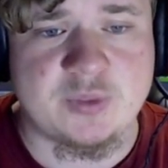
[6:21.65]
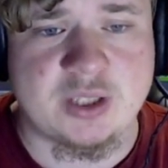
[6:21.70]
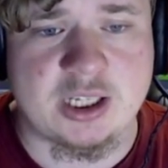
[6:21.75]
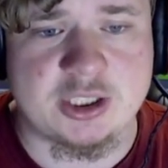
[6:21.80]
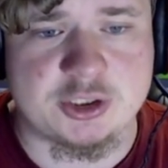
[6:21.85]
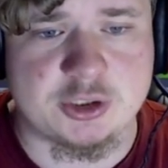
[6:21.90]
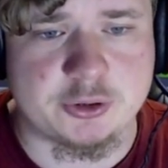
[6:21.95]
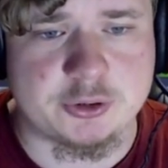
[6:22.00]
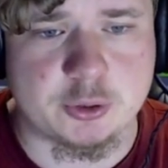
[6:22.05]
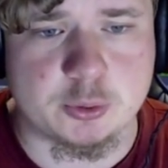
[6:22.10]
Kann
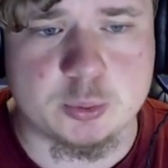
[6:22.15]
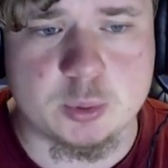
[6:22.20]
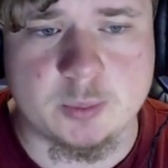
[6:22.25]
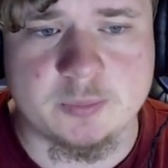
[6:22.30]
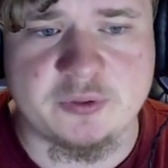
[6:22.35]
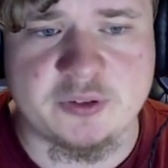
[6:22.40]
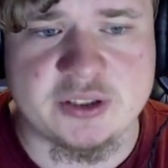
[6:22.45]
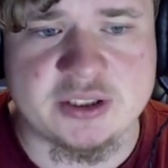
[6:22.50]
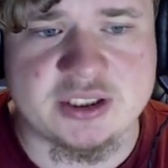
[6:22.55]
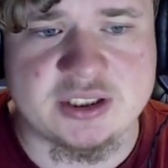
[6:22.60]
ich euch auch nur
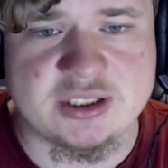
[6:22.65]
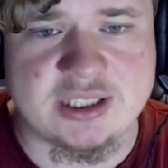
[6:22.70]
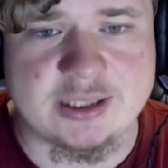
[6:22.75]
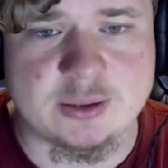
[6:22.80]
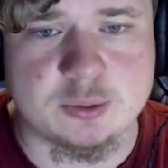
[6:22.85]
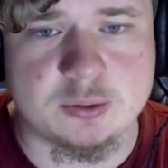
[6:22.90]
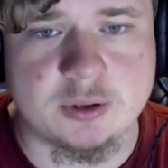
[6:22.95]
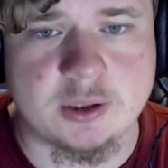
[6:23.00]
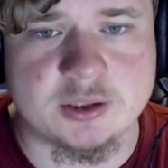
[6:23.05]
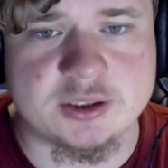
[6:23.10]
empfehlen, sieht sehr
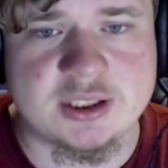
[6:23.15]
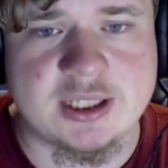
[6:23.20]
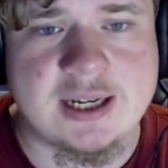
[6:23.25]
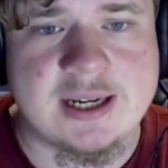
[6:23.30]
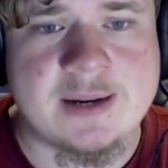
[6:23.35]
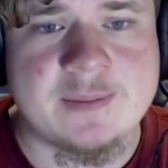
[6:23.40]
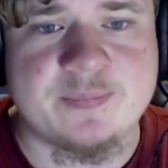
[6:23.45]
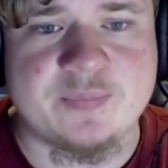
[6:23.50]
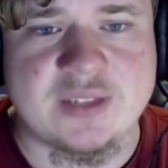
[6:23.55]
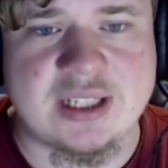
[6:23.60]
cool aus.
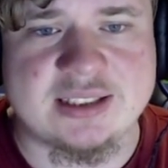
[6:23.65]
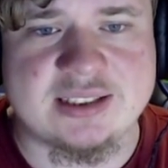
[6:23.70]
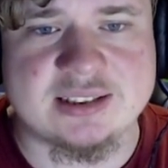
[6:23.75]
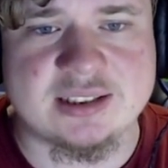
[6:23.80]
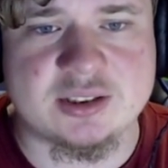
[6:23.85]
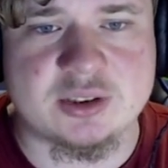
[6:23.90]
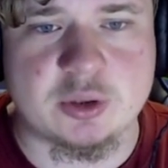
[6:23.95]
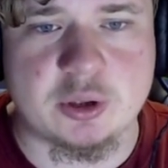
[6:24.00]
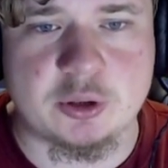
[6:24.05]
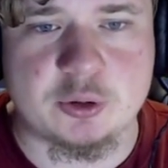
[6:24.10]
Dann
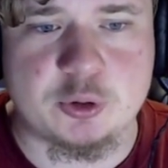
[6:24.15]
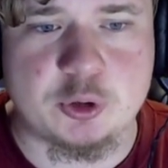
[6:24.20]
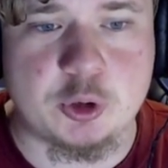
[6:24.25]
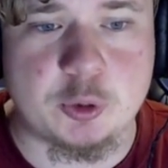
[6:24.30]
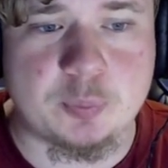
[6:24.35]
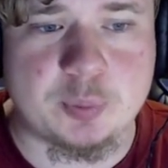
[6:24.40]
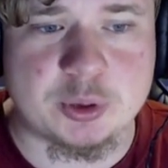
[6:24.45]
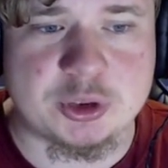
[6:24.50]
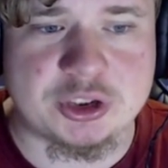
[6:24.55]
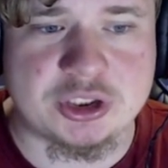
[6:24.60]
dieses äh,
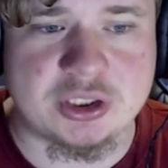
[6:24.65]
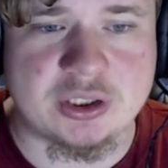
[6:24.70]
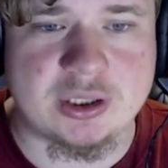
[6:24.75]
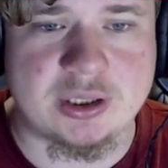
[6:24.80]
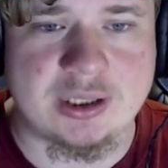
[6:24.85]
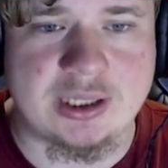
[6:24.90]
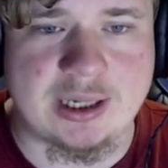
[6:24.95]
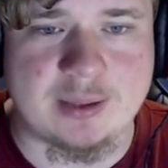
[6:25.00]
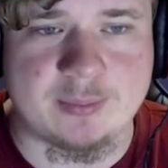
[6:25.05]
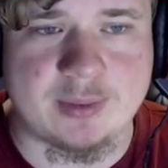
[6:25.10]

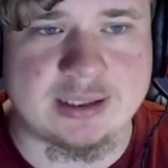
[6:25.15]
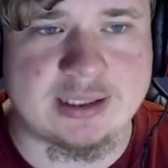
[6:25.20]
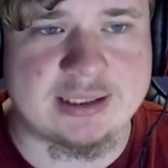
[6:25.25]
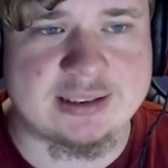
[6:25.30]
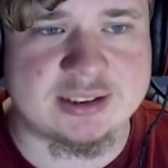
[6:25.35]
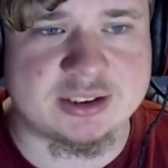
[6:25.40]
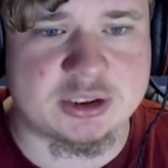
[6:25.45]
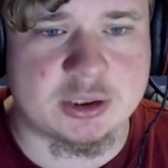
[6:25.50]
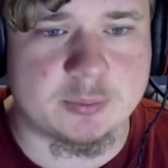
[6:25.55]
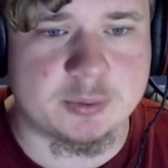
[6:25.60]
typische, ja, man
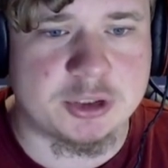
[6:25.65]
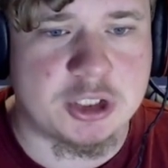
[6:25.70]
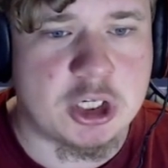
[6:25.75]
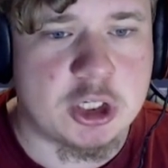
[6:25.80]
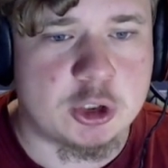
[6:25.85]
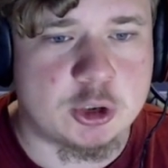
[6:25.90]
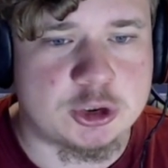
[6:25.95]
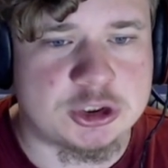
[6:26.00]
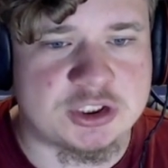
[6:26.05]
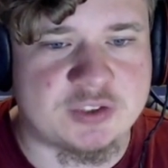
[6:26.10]
nennt es, glaube ich,
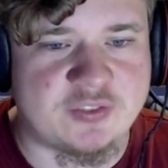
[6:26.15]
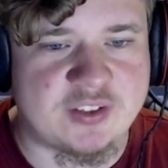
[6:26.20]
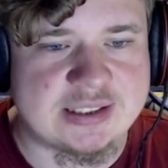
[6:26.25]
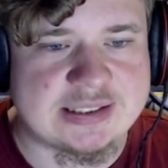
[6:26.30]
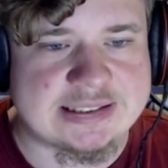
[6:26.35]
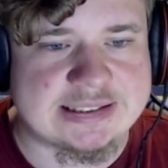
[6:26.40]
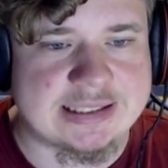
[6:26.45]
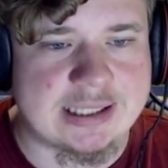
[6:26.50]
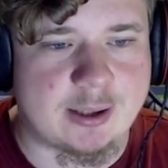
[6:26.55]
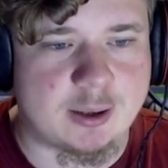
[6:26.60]

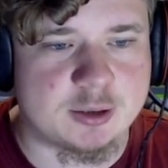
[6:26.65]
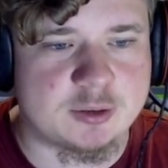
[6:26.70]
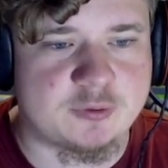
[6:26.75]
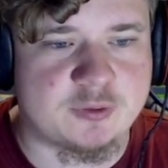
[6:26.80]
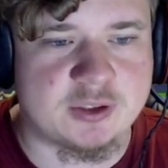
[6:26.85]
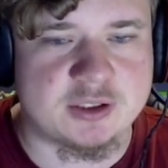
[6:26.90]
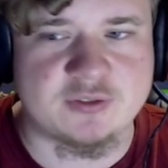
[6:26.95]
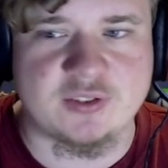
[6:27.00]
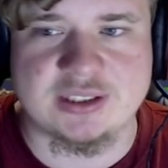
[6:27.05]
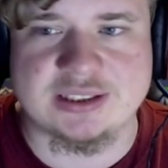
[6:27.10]

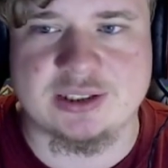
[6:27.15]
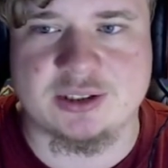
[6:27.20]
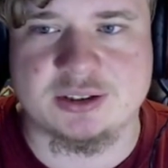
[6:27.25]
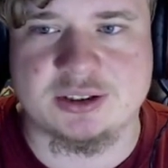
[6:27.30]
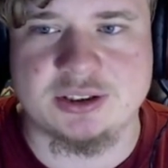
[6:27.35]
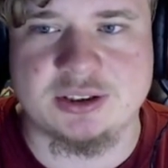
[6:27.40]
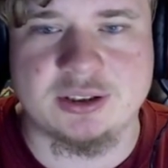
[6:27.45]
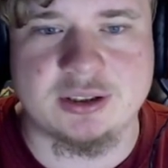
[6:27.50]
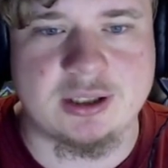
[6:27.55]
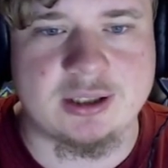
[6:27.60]
Schwitzer-Outfit, was auch
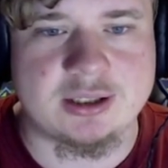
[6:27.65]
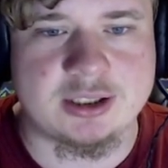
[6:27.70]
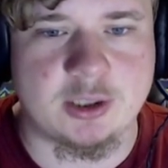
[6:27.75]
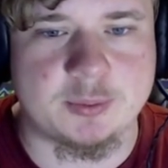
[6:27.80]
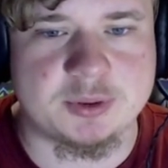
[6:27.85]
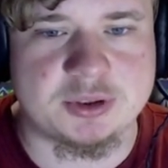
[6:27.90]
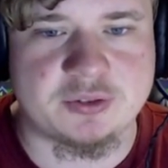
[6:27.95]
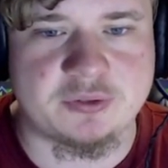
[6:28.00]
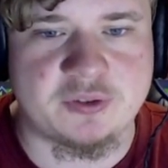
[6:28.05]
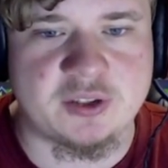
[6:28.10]
die,
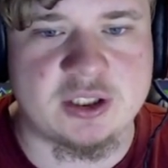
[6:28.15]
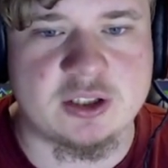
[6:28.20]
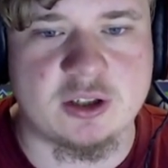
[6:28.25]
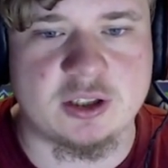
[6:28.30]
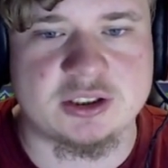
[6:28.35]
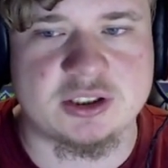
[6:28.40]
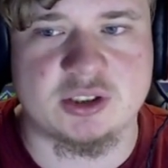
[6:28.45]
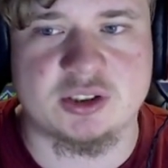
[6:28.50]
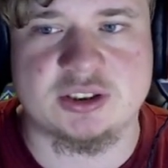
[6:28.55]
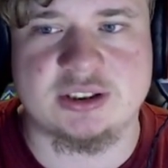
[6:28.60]
glaube ich, viele
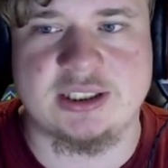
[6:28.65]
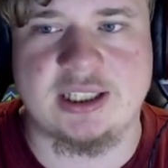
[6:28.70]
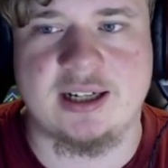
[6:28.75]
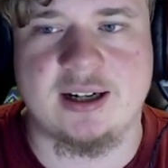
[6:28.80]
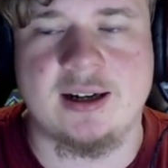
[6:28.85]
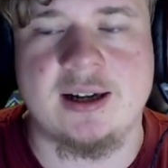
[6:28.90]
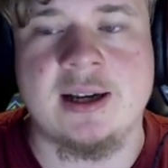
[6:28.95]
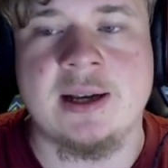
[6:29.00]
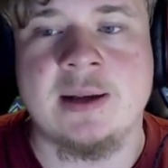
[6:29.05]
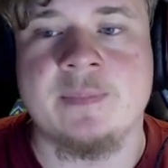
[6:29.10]
Leute aus
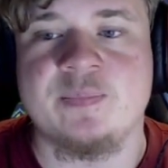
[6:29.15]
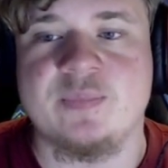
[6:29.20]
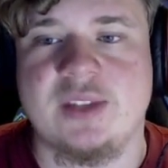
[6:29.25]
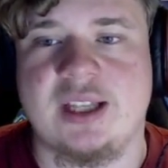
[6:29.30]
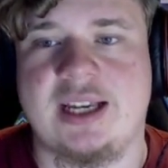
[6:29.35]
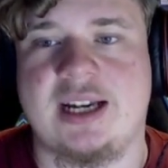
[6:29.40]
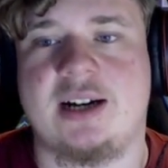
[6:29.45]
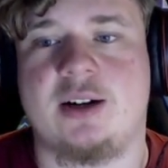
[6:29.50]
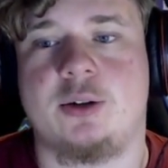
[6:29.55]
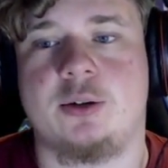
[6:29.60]
der
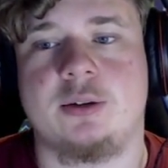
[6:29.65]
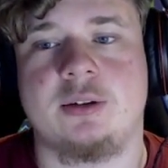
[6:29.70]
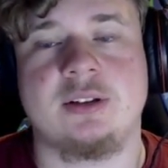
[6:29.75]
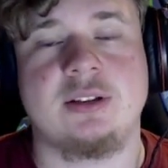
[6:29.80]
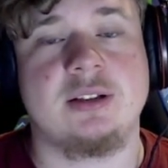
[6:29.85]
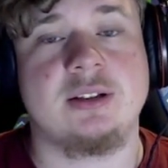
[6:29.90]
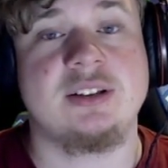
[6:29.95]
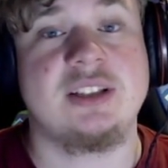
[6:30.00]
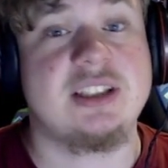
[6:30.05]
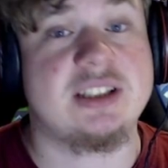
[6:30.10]
ja,
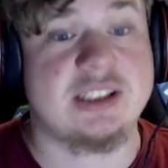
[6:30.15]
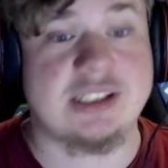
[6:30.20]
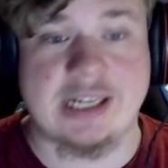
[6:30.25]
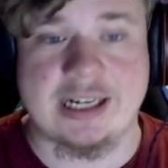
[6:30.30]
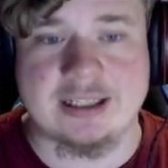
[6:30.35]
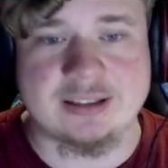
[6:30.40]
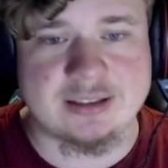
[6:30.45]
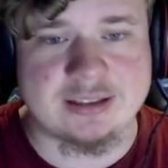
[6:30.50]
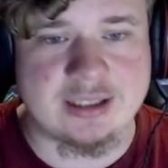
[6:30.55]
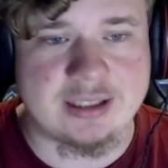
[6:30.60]

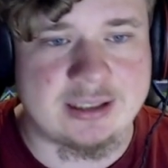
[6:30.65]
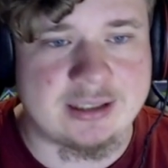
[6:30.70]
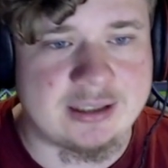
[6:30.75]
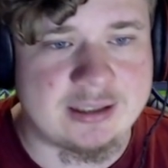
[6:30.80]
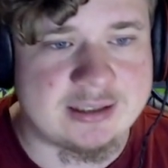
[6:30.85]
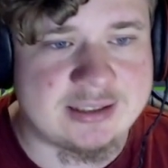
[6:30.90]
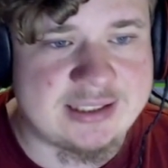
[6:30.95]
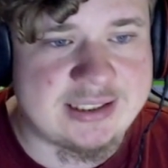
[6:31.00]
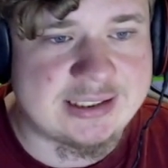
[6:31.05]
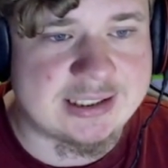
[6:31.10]
niedrigeren äh,
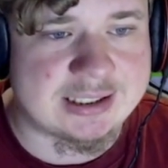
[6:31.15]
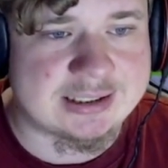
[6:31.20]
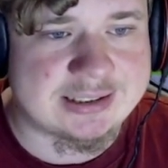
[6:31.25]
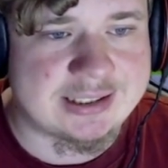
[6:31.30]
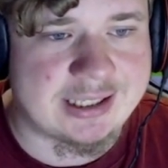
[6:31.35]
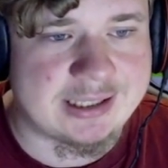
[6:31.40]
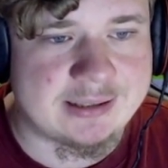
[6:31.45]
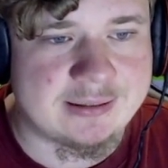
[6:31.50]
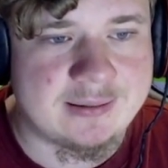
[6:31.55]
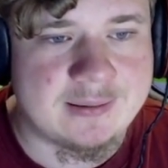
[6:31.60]
Liga
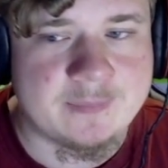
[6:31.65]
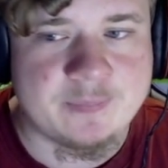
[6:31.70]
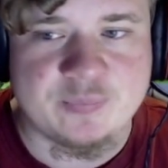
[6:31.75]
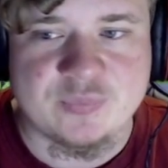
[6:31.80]
kennen.